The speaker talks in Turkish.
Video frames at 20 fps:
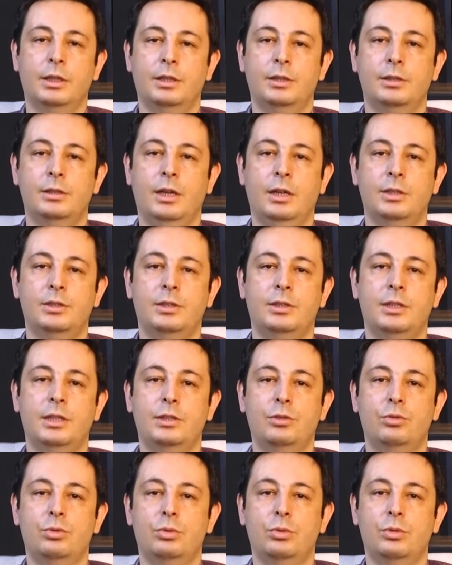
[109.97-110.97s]
Sadece
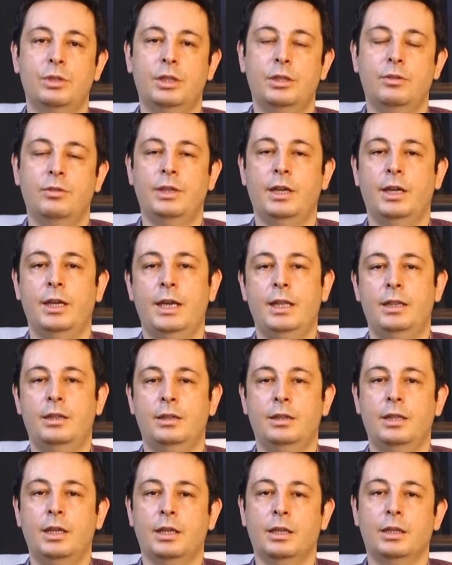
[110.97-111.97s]
deniz ürünleri veya
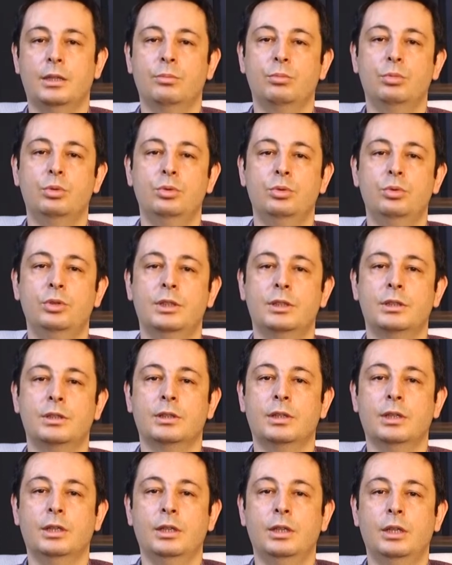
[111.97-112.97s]
et değil, bunun
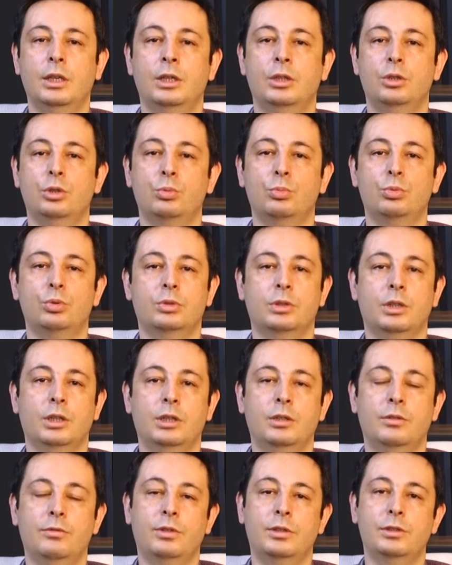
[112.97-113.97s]
yanında
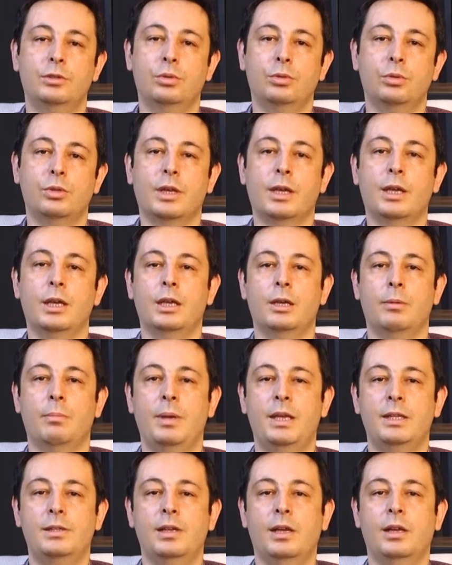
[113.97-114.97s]
yumurta, fasulye,
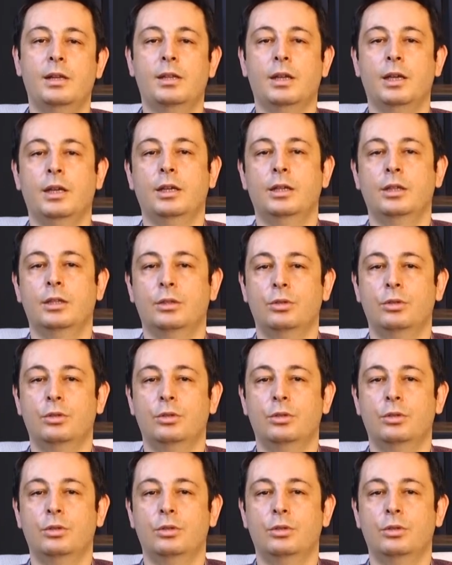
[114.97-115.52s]
bezelye,